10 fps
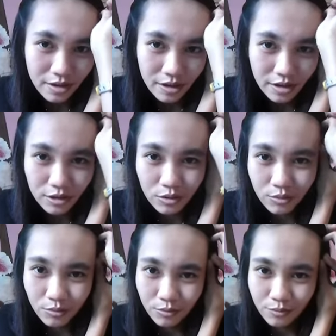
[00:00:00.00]
kayak
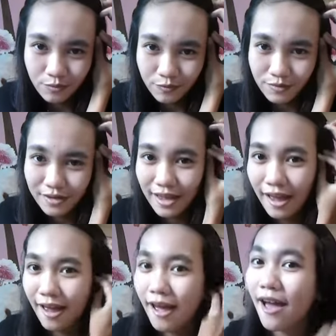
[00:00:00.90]
gitu
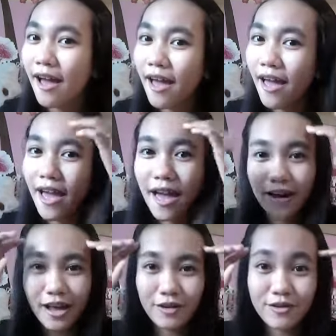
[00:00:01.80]
nah
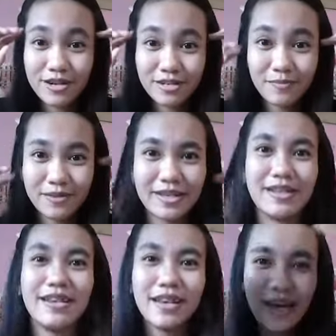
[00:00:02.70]
kalau udah dijepit
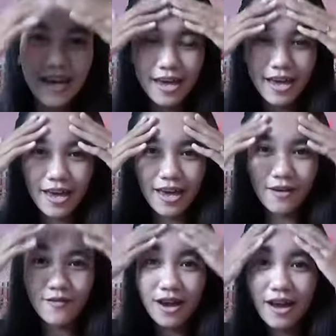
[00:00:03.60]
gini
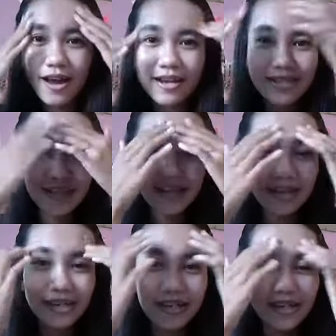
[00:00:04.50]
udah nggak risih
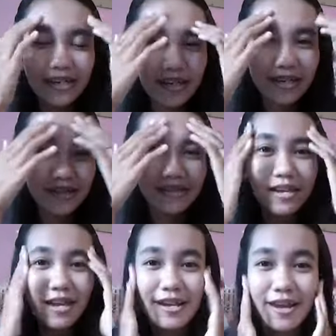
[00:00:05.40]
ke
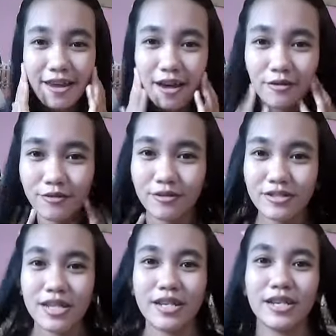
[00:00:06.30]
dahi-dahi
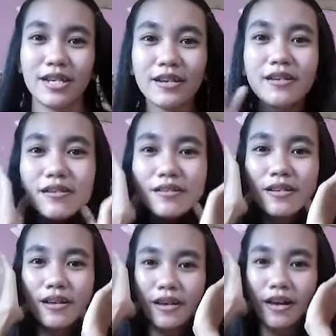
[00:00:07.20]
aku jadi
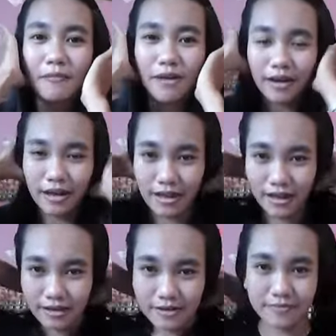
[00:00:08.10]
nggak
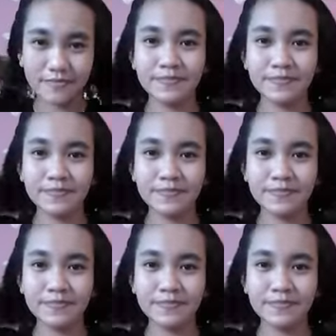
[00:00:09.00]
bakalan